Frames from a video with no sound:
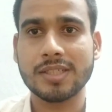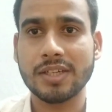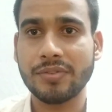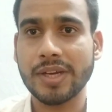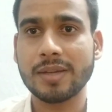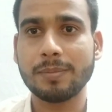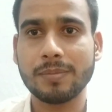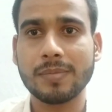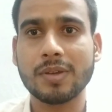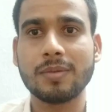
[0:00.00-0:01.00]
सर्टिफिकेट
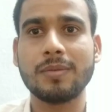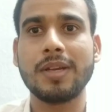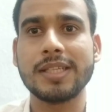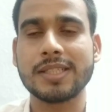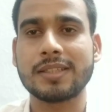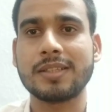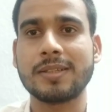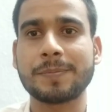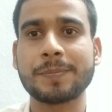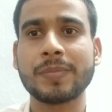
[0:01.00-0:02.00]
uh, ले सकते
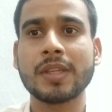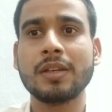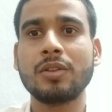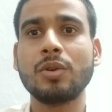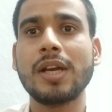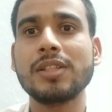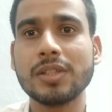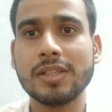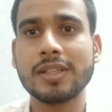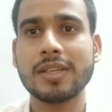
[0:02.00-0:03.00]
हैं तो
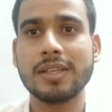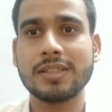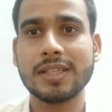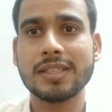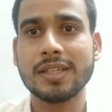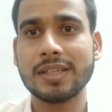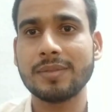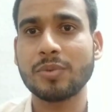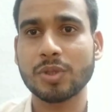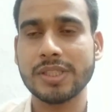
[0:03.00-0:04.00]
गाइज इन इसके
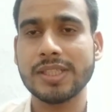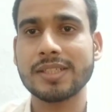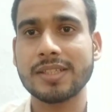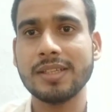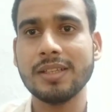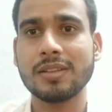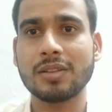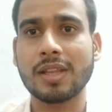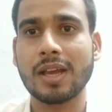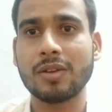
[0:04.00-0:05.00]
सर्टेन प्रोसीजर्स हैं
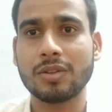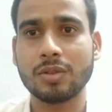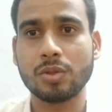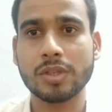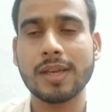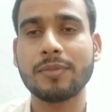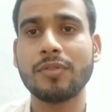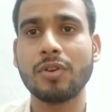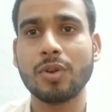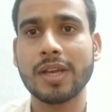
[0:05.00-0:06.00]
जो कि आपको
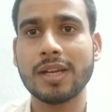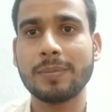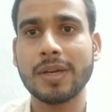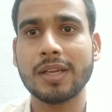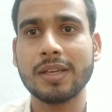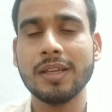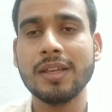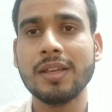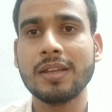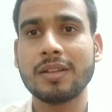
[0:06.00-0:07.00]
फॉलो करने पड़ेंगे
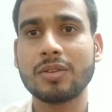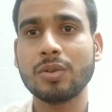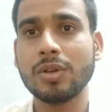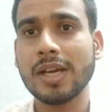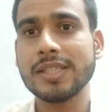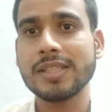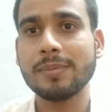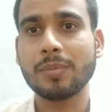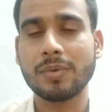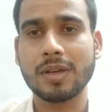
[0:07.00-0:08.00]
तो गाइज ये
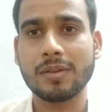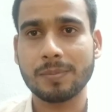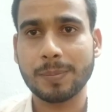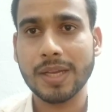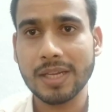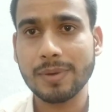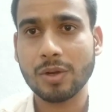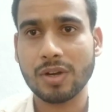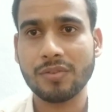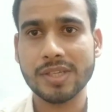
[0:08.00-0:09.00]
पहली
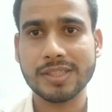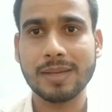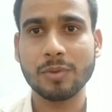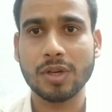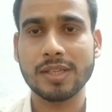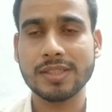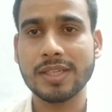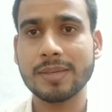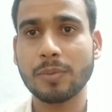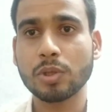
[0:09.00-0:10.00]
बार हो रहा है फर्स्ट टाइम हो रहा है
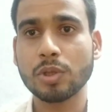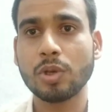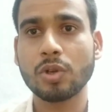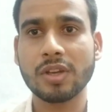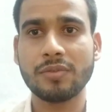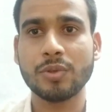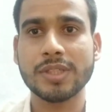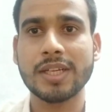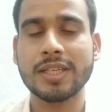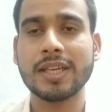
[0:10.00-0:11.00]
इसीलिए बहुत लोगों को
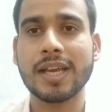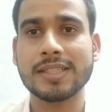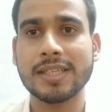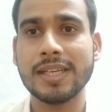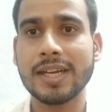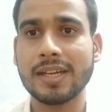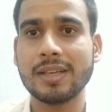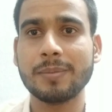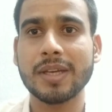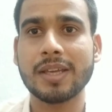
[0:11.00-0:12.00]
कन्फ्यूजन है कि कैसे ई
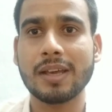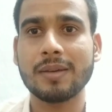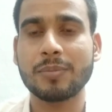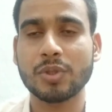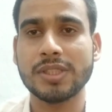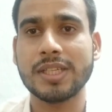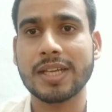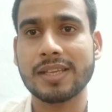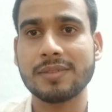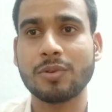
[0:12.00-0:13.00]
लर्निंग में क्या प्रोसीजर
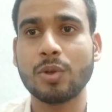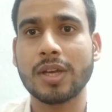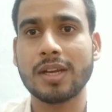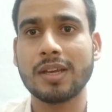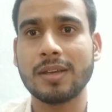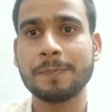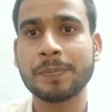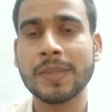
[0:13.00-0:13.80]
है कैसे फॉलो करना है